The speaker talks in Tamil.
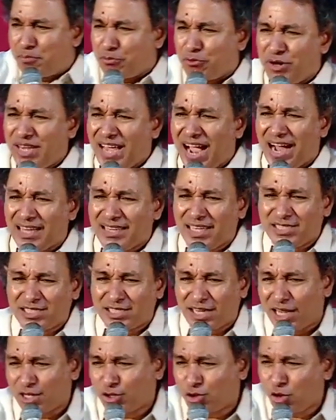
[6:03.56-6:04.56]
புரியாத
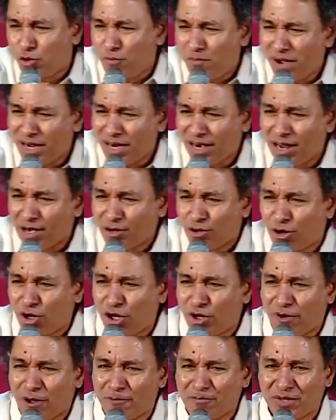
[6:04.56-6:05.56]
சில துன்பங்களை
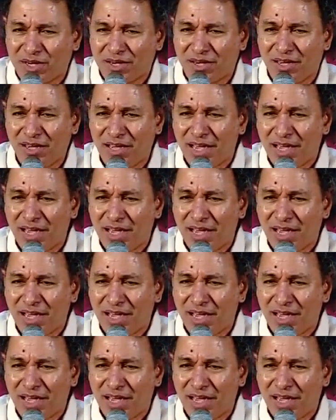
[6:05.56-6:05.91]
கொண்டு வந்து